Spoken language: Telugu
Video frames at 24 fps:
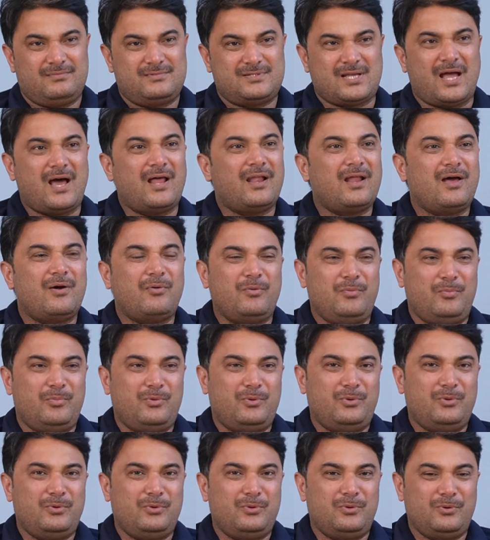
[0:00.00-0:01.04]
చాలా
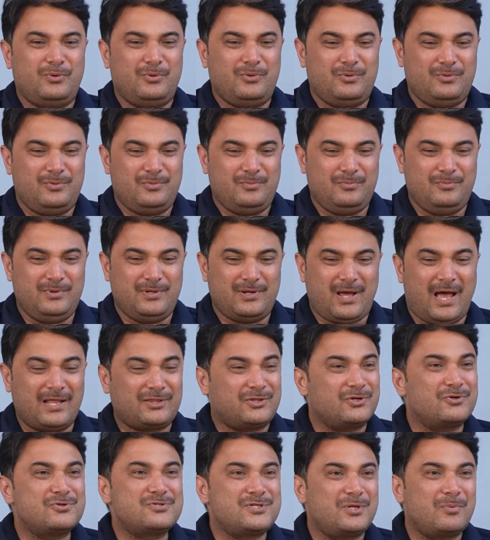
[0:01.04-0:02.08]
ఇప్పుడు మీరు
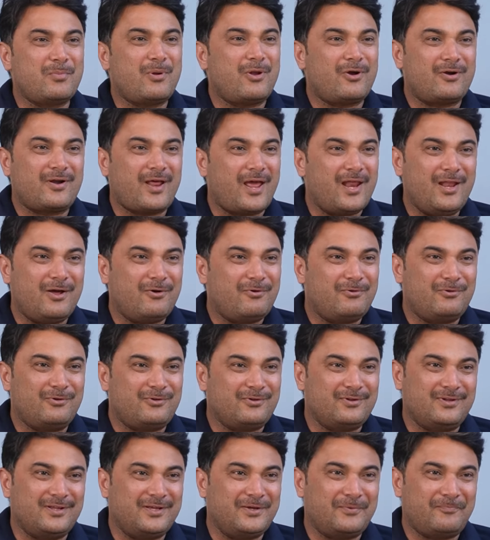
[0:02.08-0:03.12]
అతడు సినిమాలో డైలాగ్
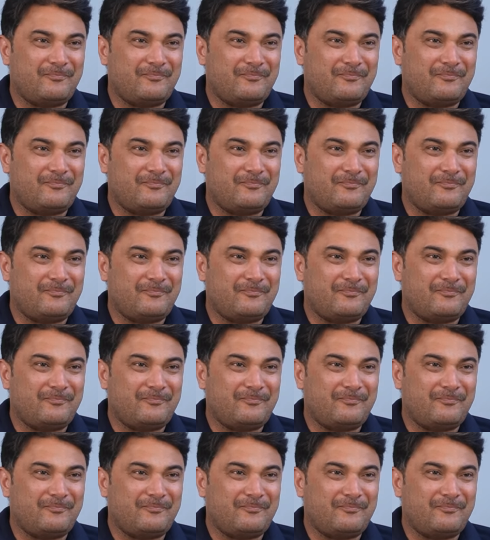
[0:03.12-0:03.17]
ఉంటుంది